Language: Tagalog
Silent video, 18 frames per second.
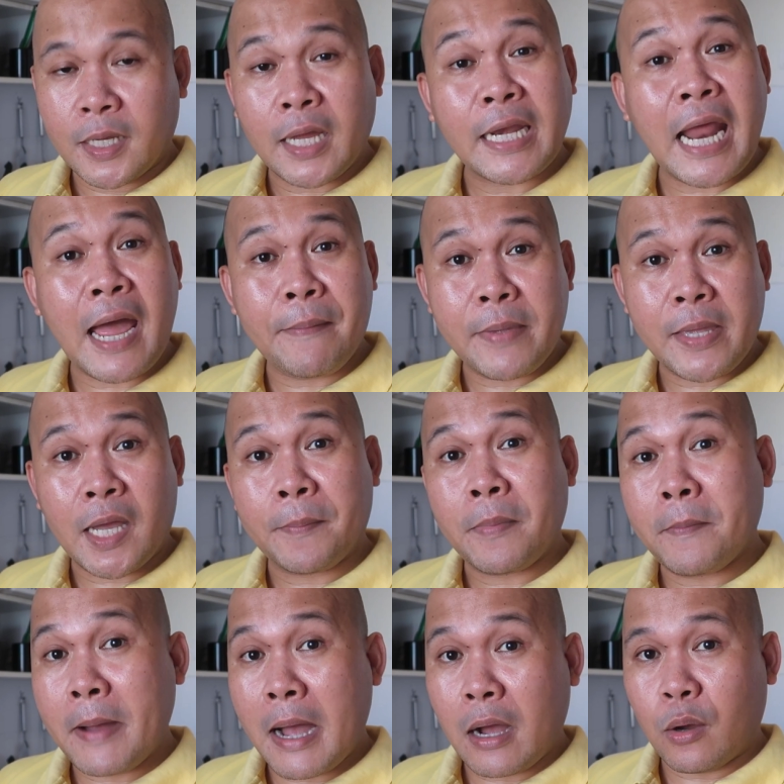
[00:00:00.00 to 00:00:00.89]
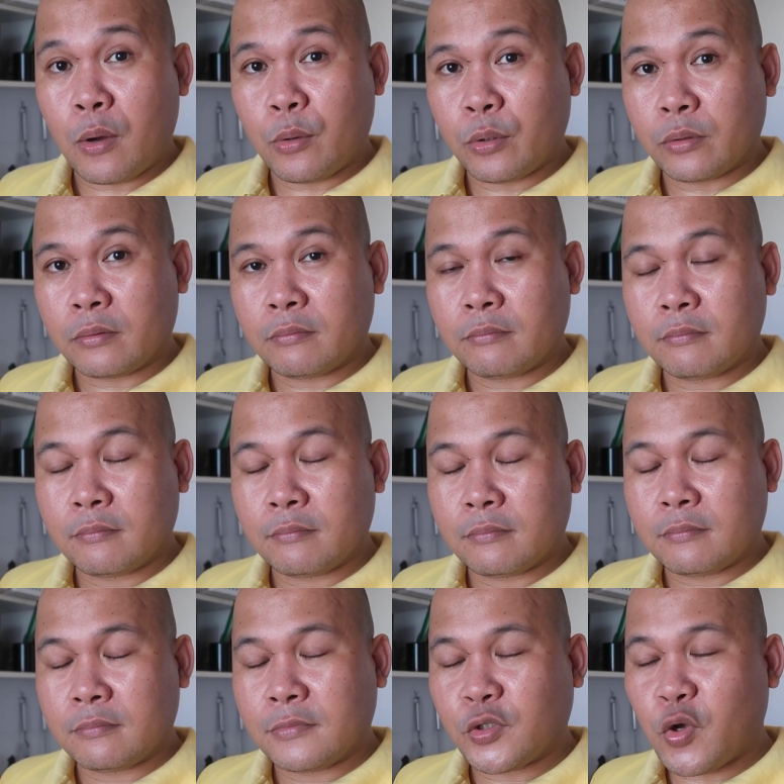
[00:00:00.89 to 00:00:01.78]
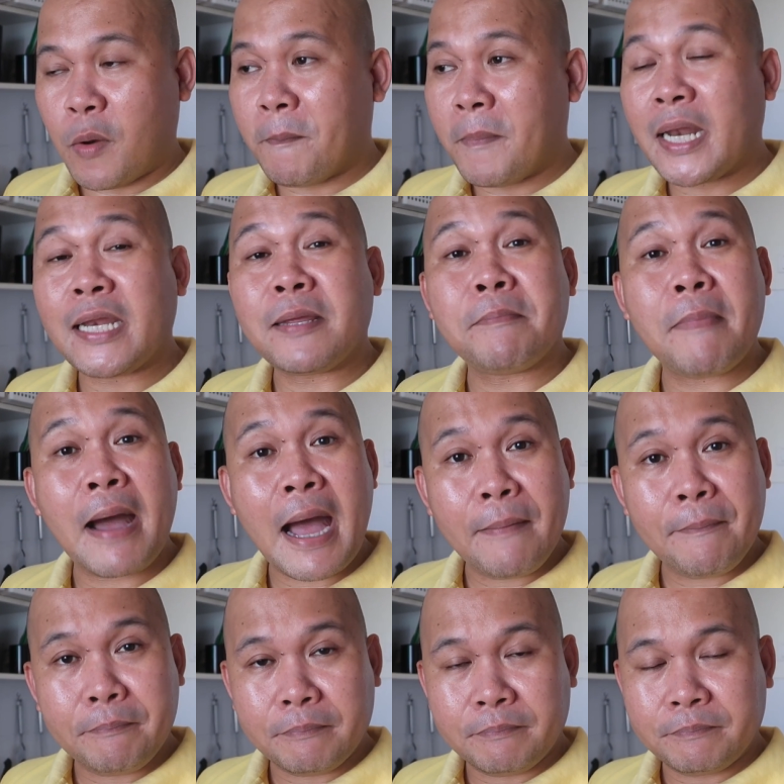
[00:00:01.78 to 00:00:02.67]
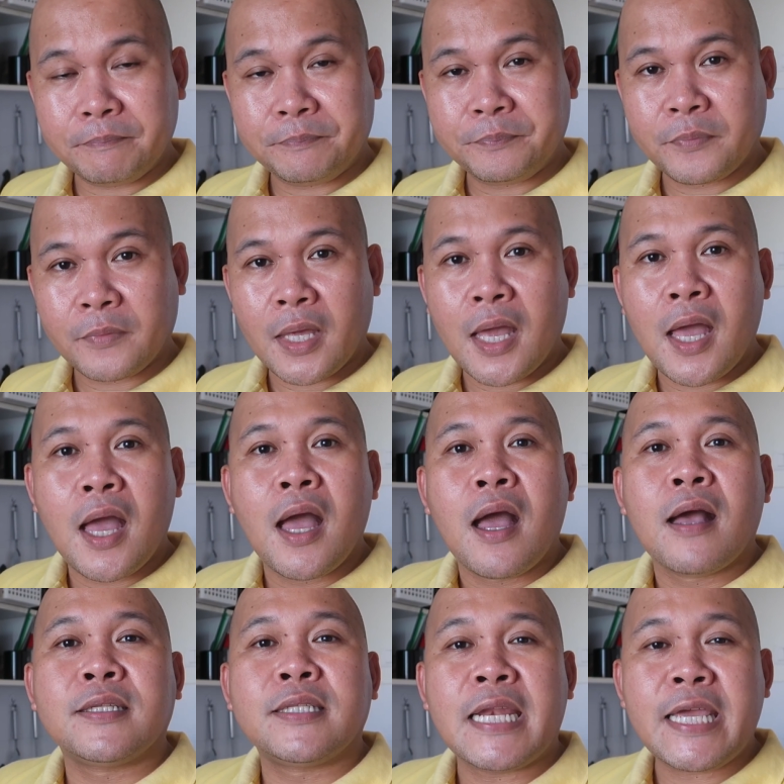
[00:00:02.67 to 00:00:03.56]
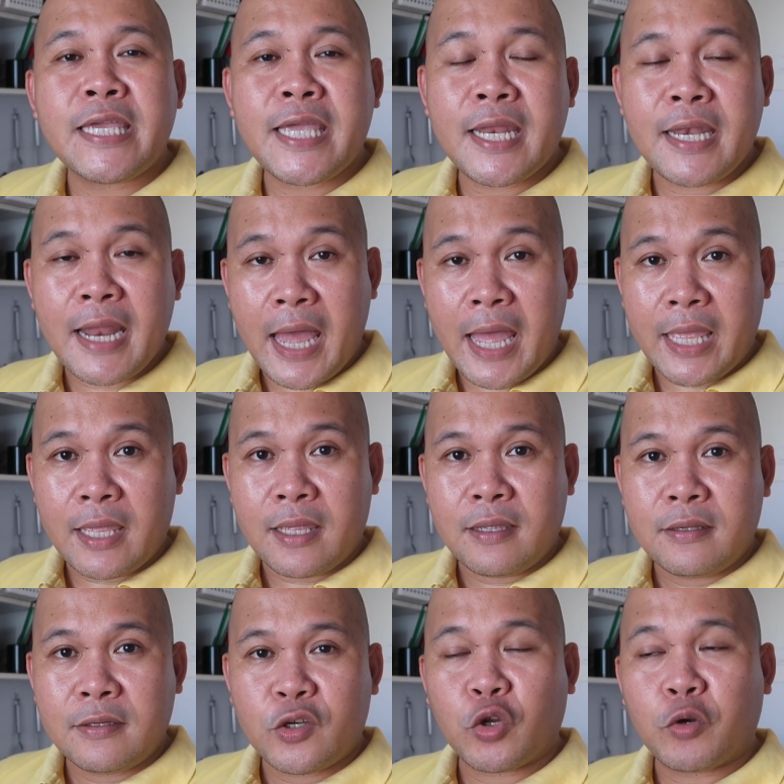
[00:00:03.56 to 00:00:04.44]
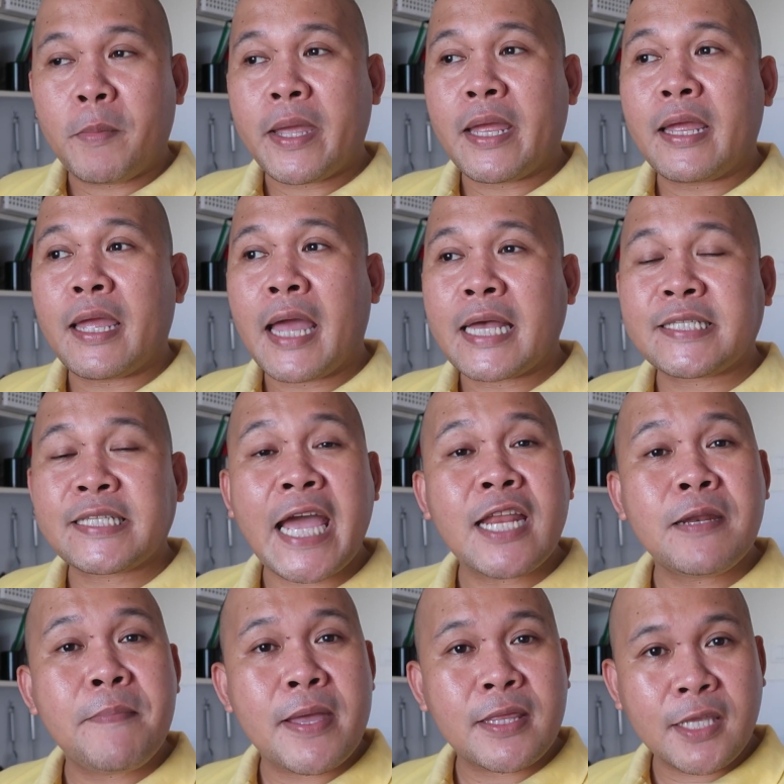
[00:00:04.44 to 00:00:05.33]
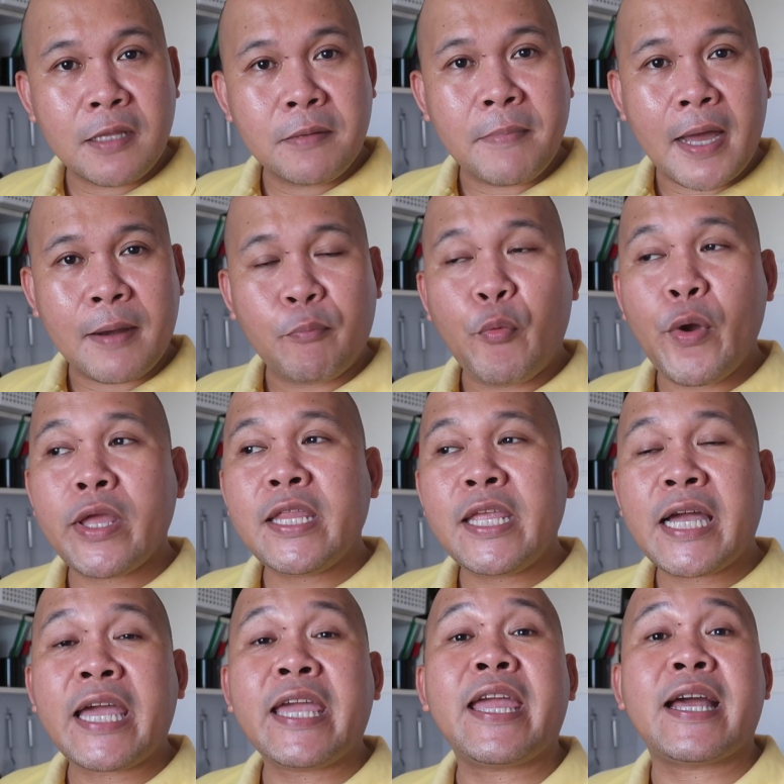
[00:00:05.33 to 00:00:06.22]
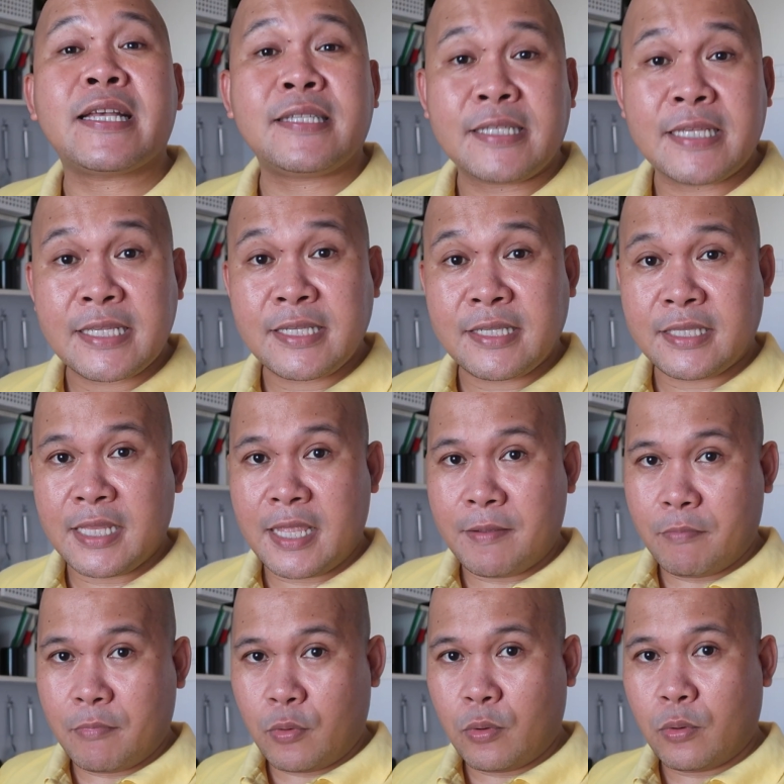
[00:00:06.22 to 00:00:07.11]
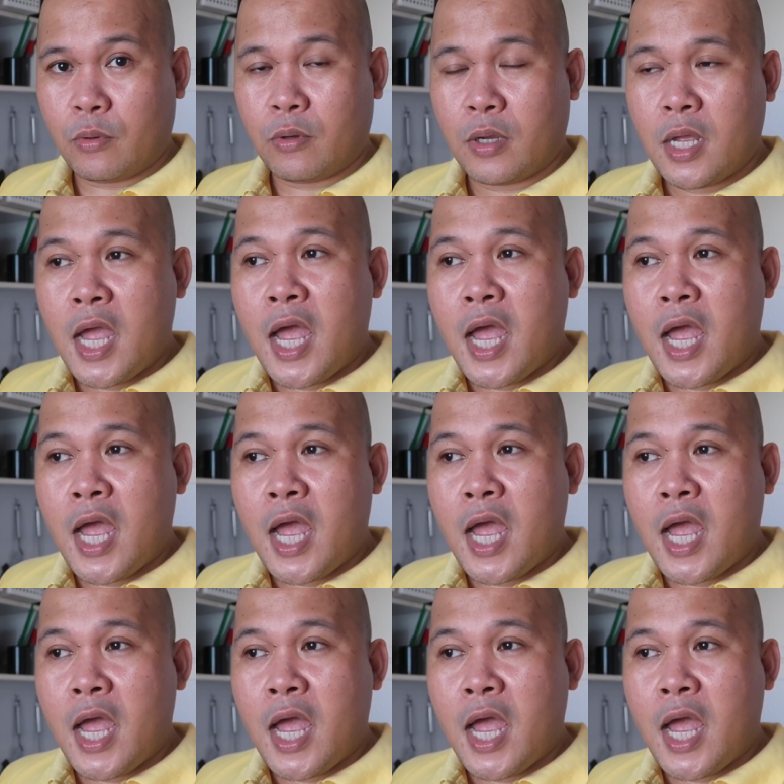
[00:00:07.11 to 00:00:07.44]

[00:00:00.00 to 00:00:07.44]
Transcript: Kanami nga pamangkot. So, hambal ni ma'am, sila niya nay, kung may assignment gid man, pwede nga i-assist nimo.